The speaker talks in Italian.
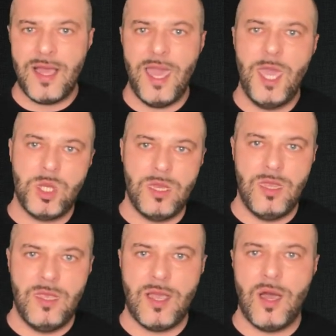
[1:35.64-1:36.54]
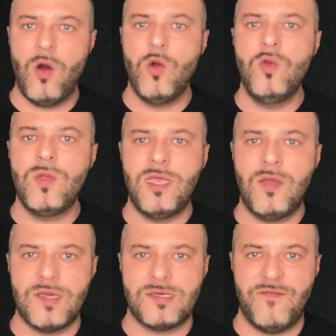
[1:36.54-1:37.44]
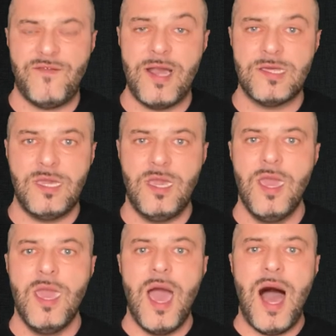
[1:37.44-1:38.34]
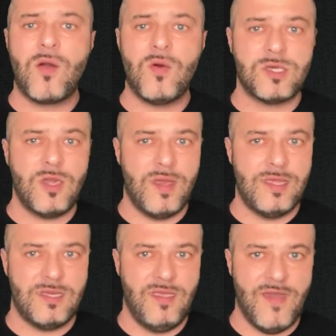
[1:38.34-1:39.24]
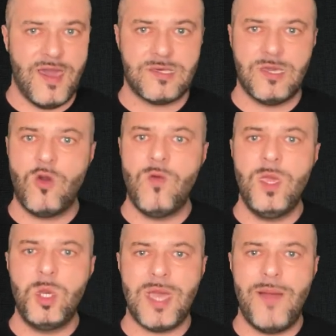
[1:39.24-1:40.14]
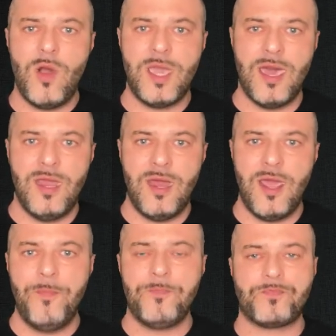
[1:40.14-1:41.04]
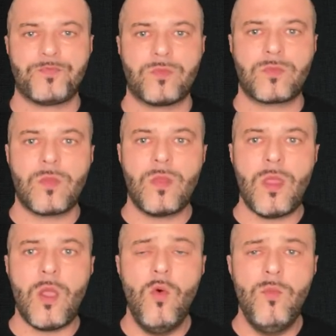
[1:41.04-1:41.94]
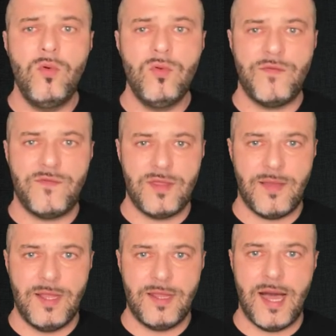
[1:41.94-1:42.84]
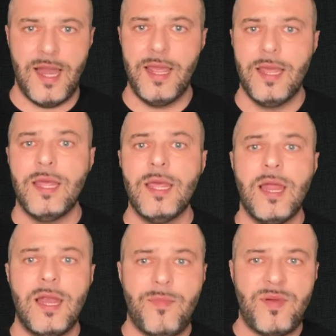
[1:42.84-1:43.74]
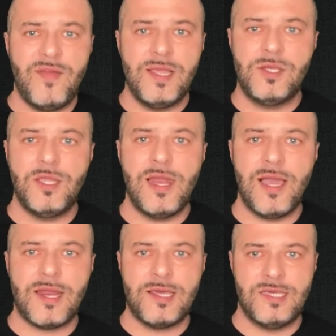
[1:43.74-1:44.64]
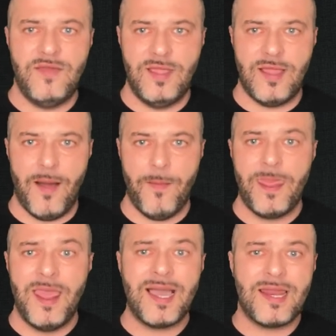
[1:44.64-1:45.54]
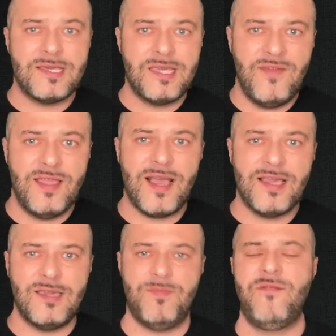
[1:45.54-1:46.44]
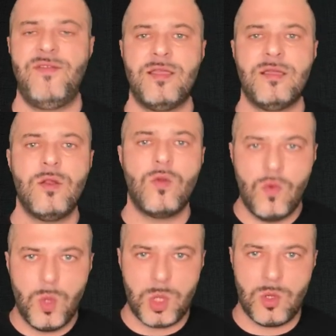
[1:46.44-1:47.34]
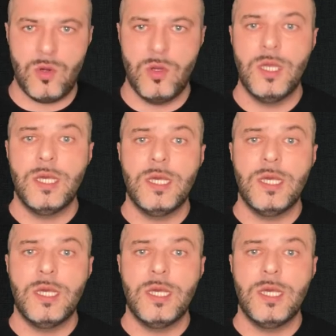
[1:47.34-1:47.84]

e genetica. Ognuna di queste fasi ha conseguenze diverse. Cominciamo a chiarire un punto fondamentale. La prevenzione dell'aggressività. L'aggressività si previene nel cucciolo